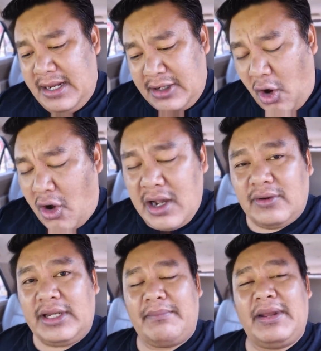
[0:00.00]
น้องเขา
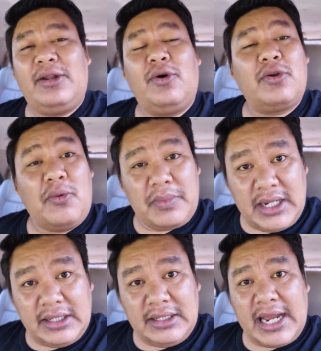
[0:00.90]
เนี่ยไม่ได้โดนข่ม
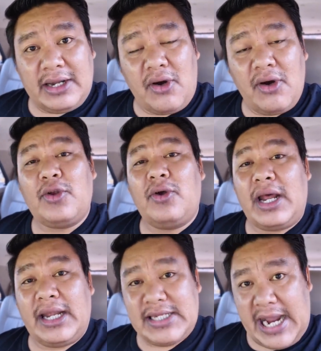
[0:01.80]
ขืนนะน้องเขาโดนอ
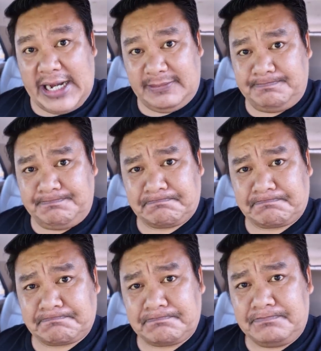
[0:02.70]
นาจาร
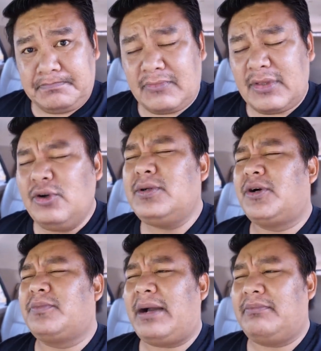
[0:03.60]
คุณผู้ช
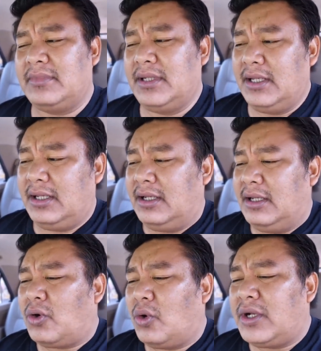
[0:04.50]
มครับ
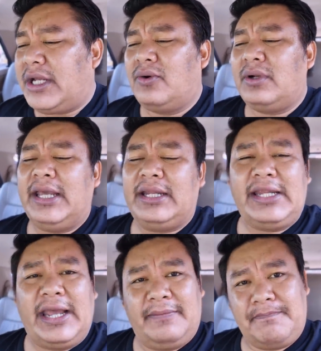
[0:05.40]
ครูในโรงเรียน
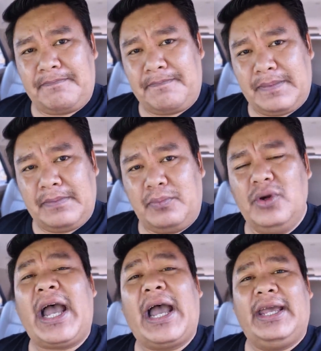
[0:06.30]
เนี่ยผู้
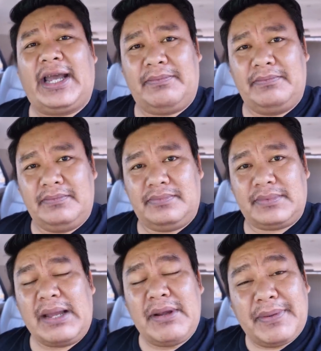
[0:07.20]
ใหญ่อะครับ
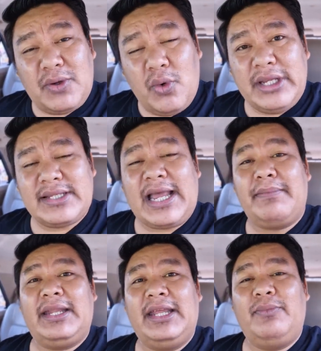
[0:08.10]
ถ้ามันเป็นครูทีสใส
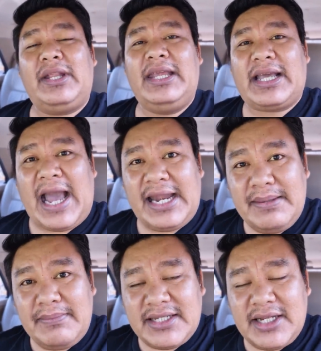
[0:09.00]
ไม่ดี วิธีการที่
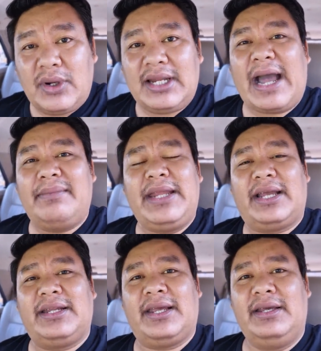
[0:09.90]
มันจะลวนลามเด็ก
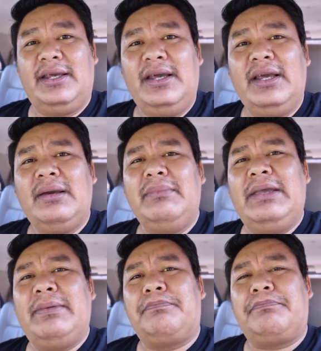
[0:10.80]
เนี่ย มี
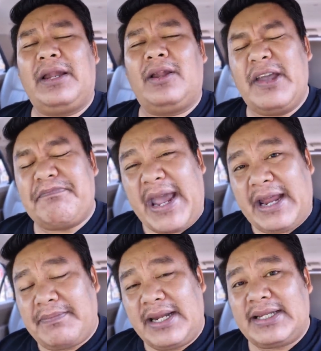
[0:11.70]
เป็นร้อยแปด
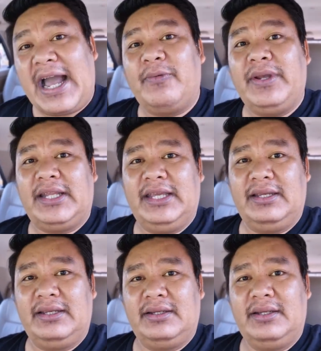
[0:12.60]
พันเก้าวิธี
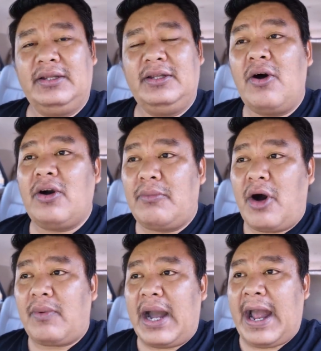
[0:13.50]
น้องเขาบอ
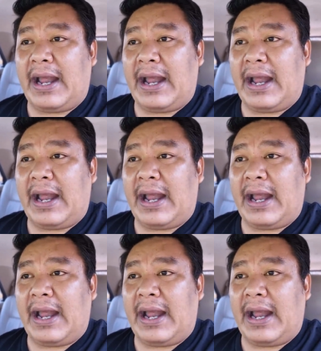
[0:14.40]
กว่า